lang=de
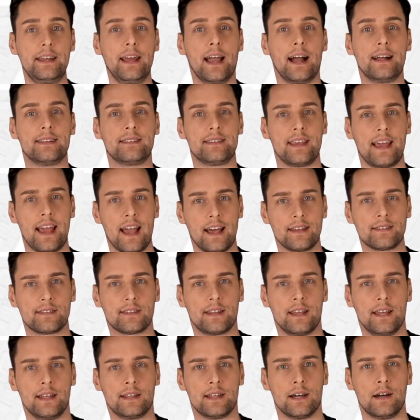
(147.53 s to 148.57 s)
ihr als
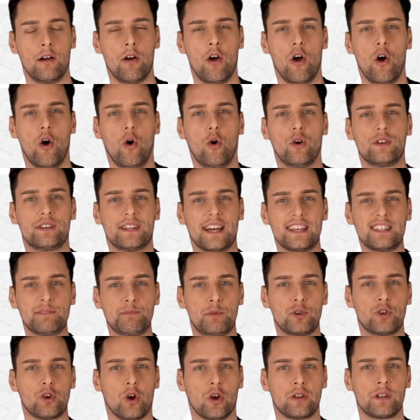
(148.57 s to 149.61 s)
Ersttäter und das
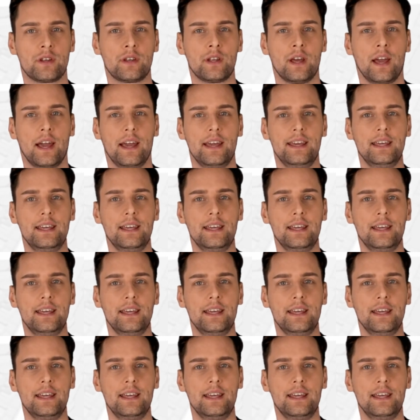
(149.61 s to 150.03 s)
bedeutet,